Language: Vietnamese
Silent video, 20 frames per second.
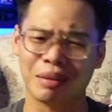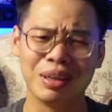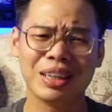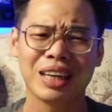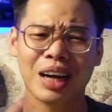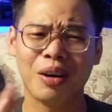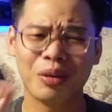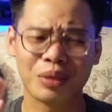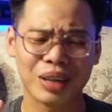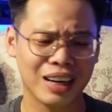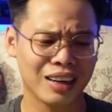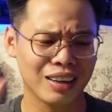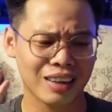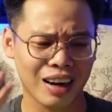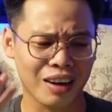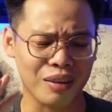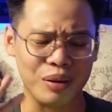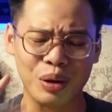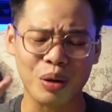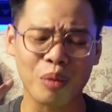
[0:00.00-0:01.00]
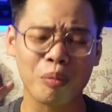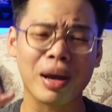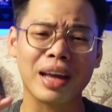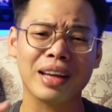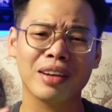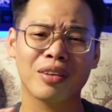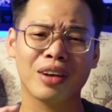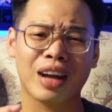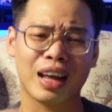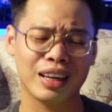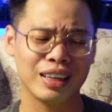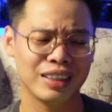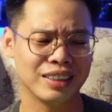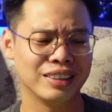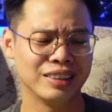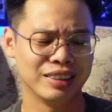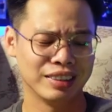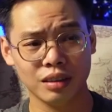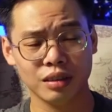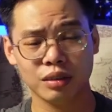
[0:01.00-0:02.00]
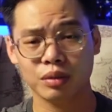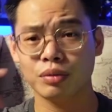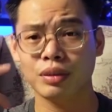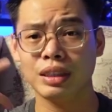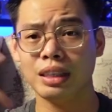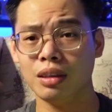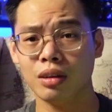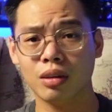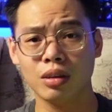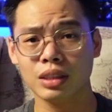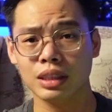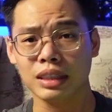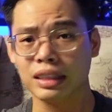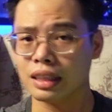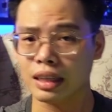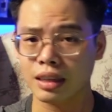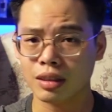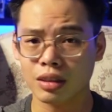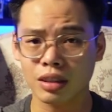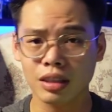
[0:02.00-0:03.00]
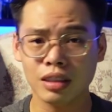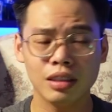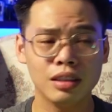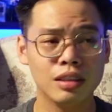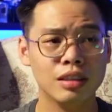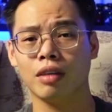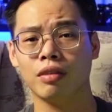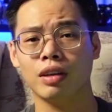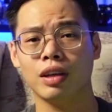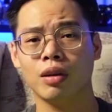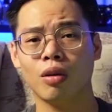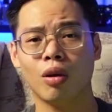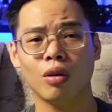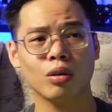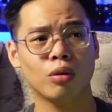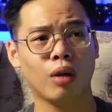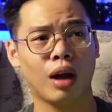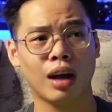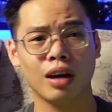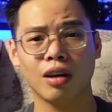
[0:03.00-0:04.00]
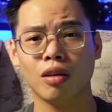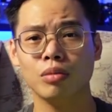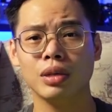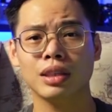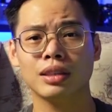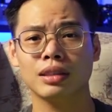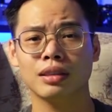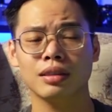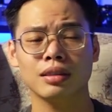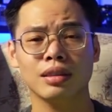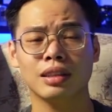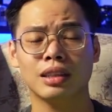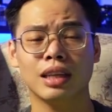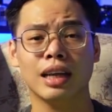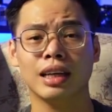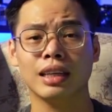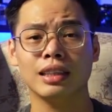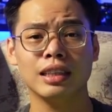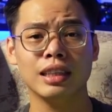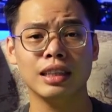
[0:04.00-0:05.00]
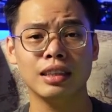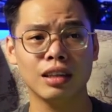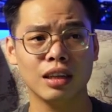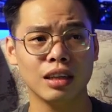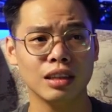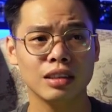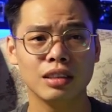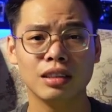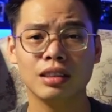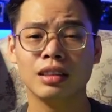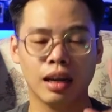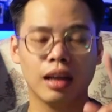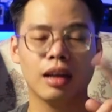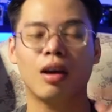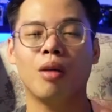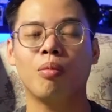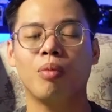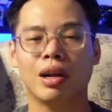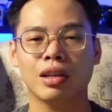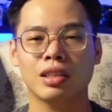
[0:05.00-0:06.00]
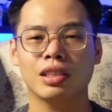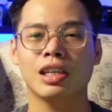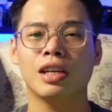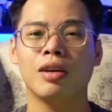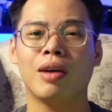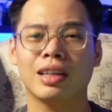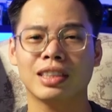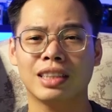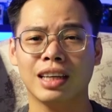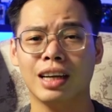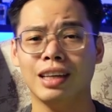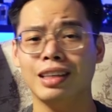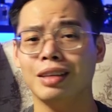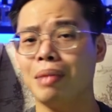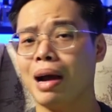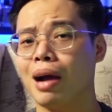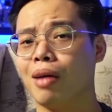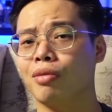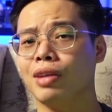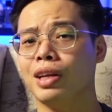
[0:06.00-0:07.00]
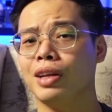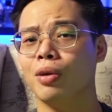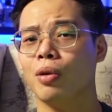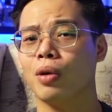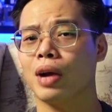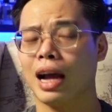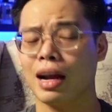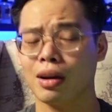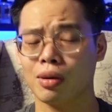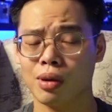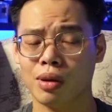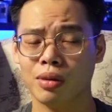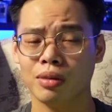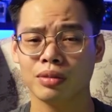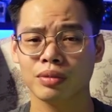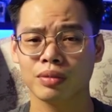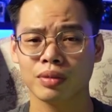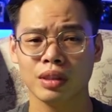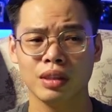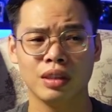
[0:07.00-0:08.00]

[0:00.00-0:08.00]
cảm ơn các ông nhá đã recommend em này ờ, video chỉ thế thôi tại vì ngon quá không biết chê cái gì nữa chắc là các ông đang chờ đoạn chê như bao video khác đúng không